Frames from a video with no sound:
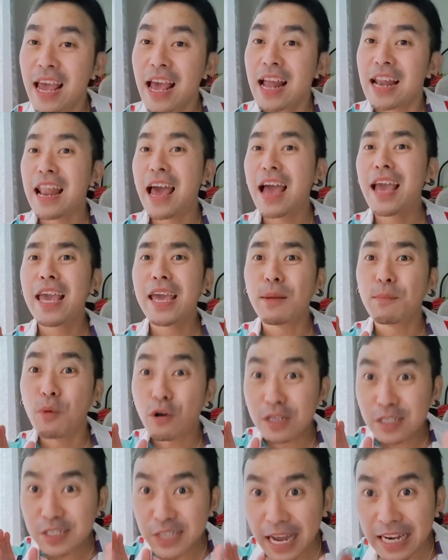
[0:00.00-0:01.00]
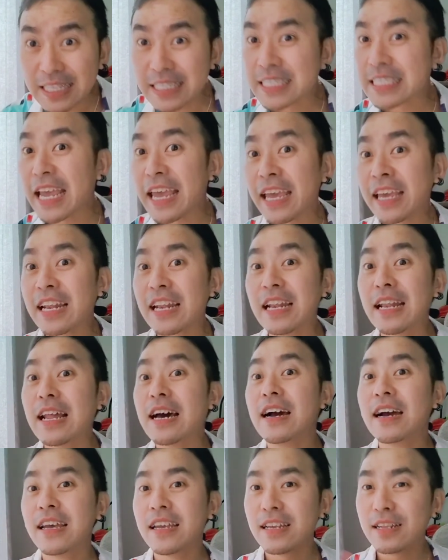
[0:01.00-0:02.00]
และเห็นผลชัดเจน
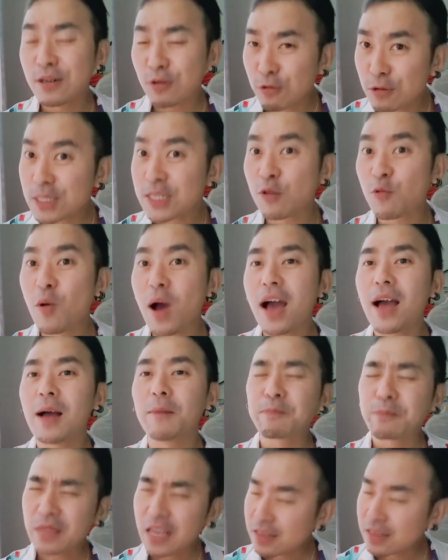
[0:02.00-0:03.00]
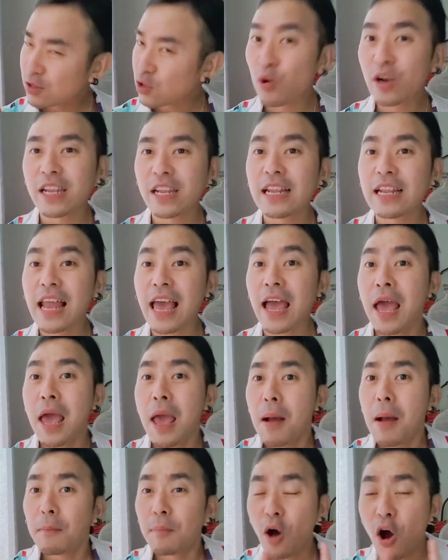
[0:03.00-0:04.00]
เลยรู้สึกว่าตัวนี้แหละ
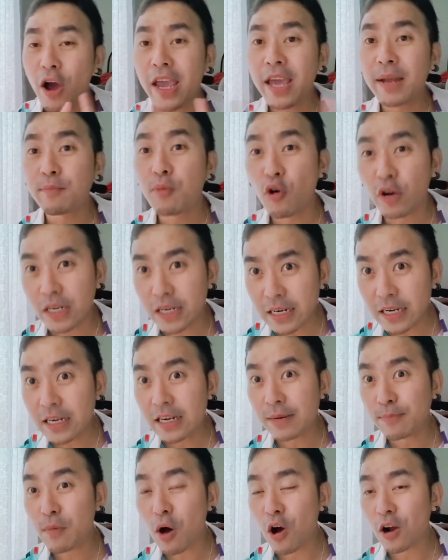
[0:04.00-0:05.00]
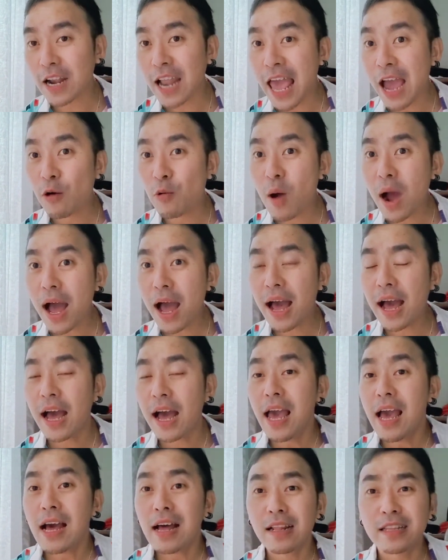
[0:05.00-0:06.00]
เพราะเหตุผลอื่นๆบอกแล้วว่า
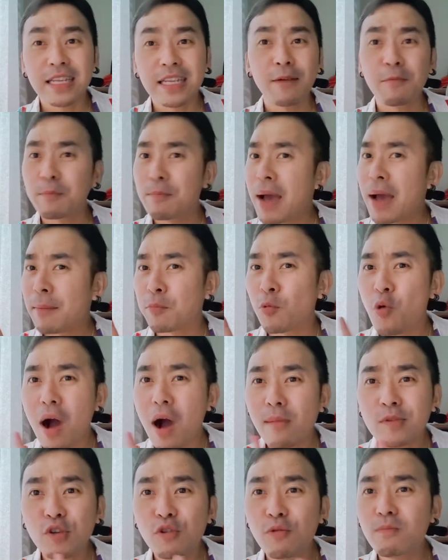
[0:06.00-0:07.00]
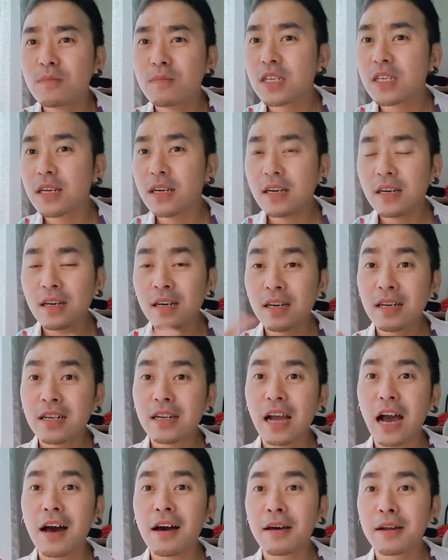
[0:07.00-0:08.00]
จะแบบความชุ่มชื้น
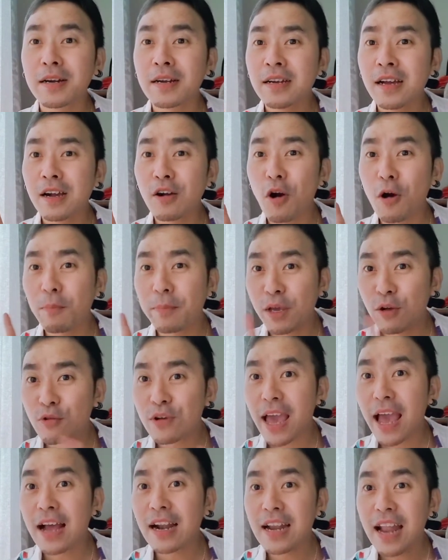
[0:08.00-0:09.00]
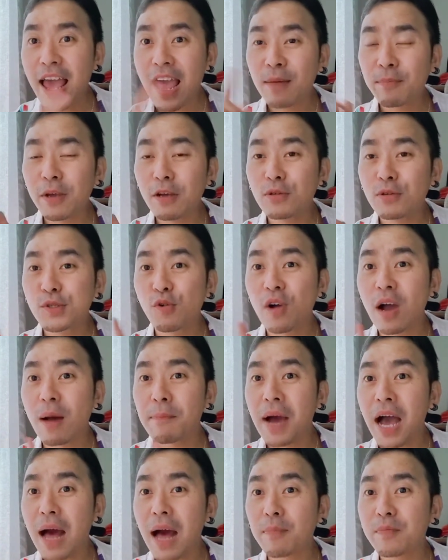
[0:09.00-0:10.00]
เรื่องของผิวแข็งแรงผิวสุข
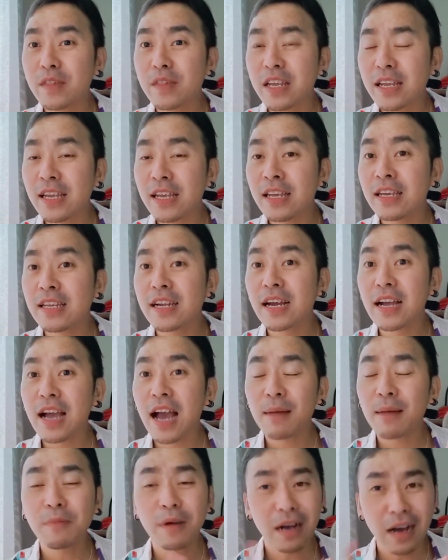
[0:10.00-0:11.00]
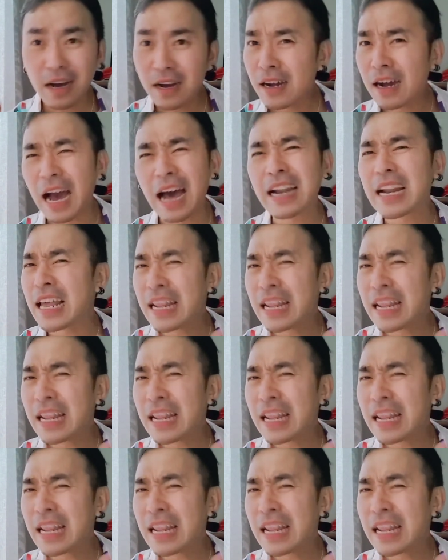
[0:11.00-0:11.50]
ภาพดีนะครับอะไร